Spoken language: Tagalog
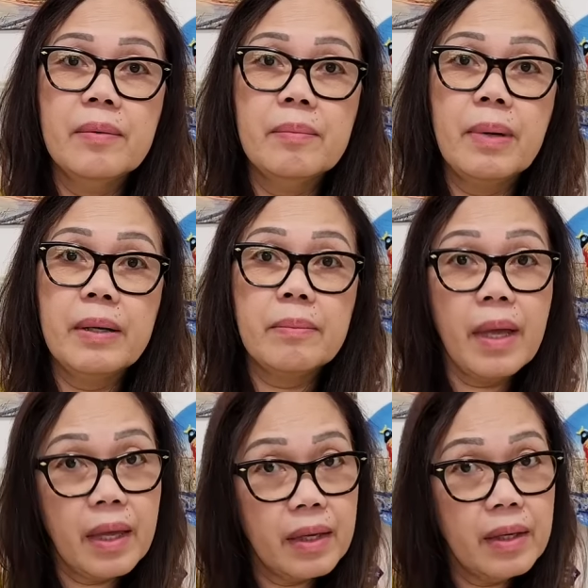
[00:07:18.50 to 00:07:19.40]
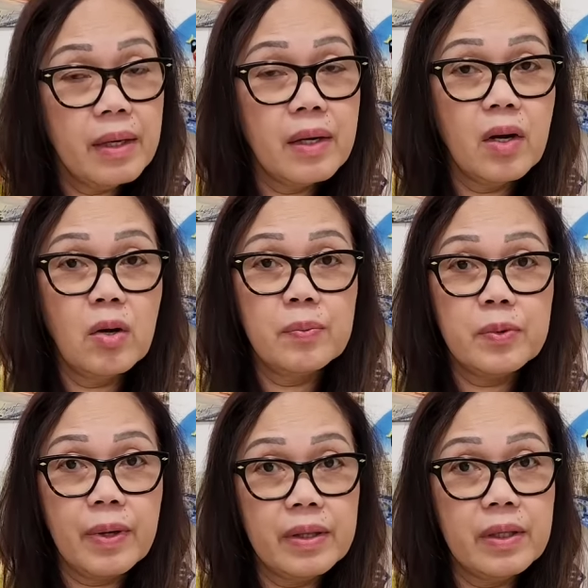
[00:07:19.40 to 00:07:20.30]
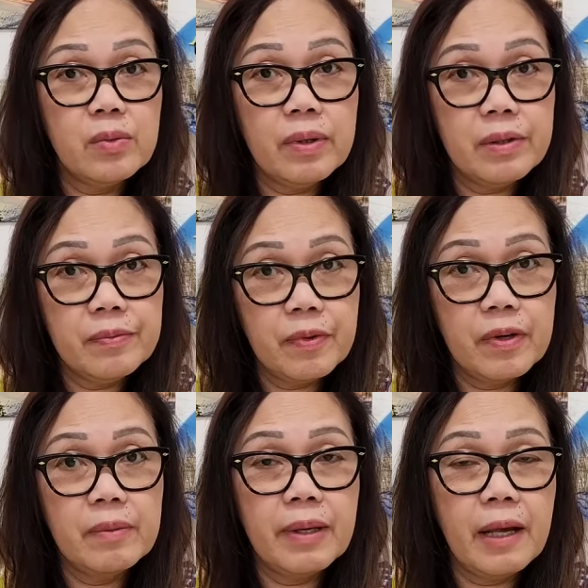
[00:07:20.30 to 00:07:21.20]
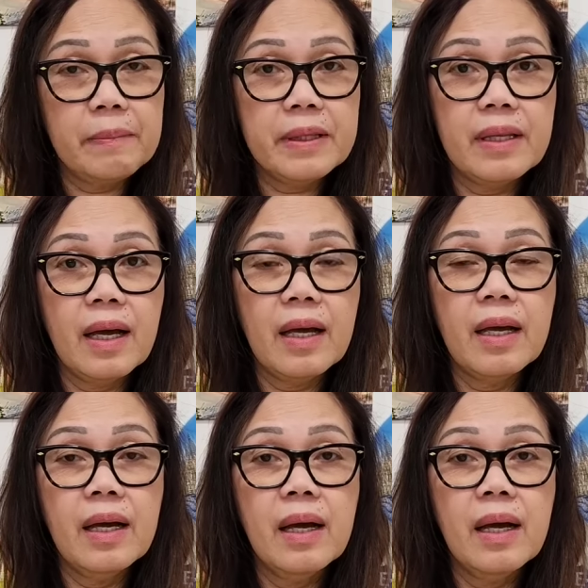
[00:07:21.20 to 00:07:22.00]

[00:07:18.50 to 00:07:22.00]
By May of 2024, malapit na,